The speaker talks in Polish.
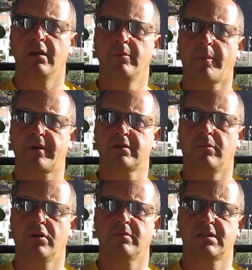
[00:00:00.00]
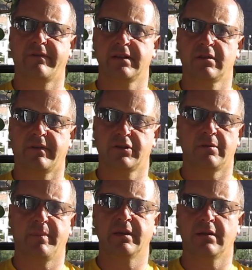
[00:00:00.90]
i po prostu mogą zdewastować
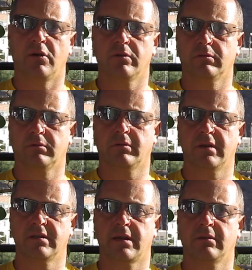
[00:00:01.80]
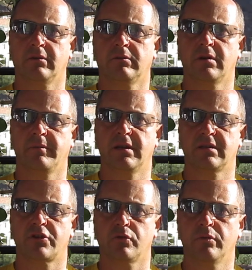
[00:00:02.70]
ten piękny ogród, który jest na, którym
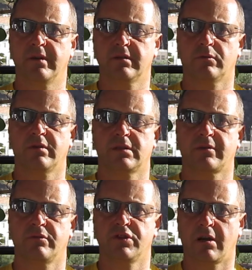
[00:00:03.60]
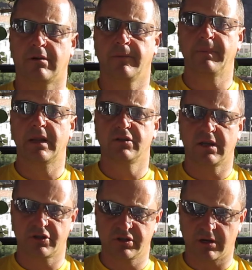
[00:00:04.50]
jest nasz umysł, który jest naszym ciało,
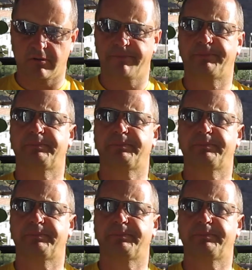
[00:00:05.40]
nasze ciało.